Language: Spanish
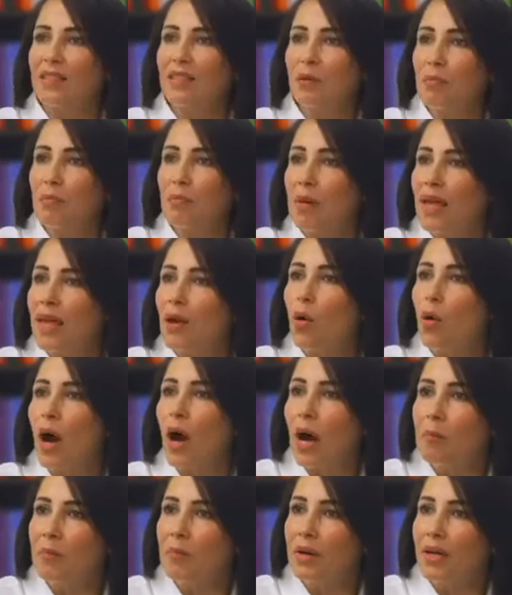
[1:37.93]
desempleo,
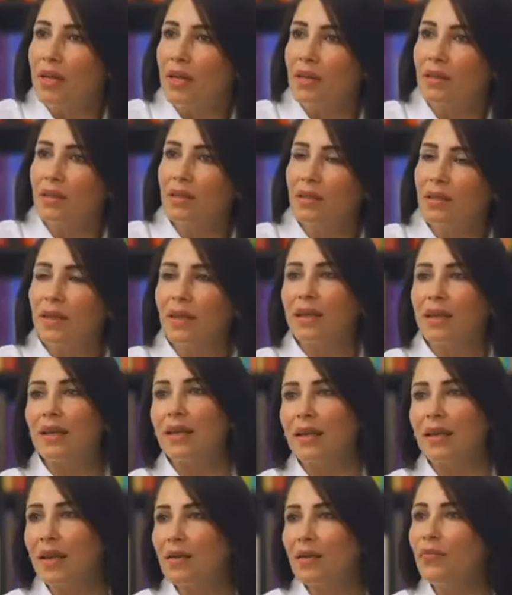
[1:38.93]
hambre.
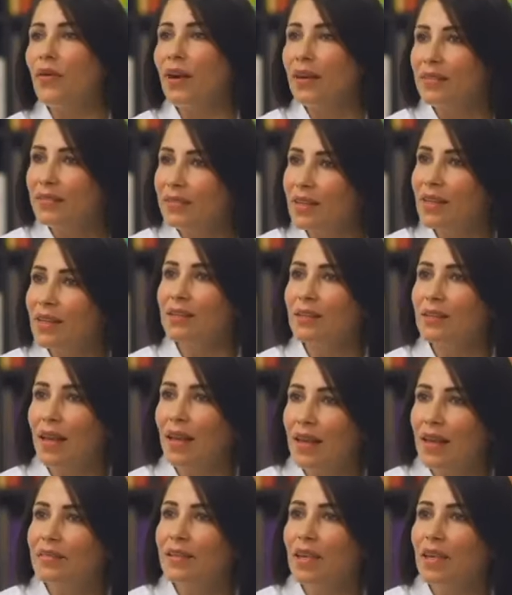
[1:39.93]
Qué fácil
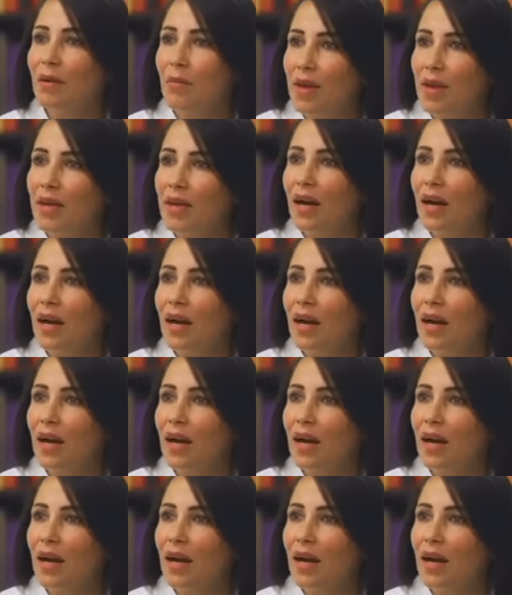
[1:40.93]
es que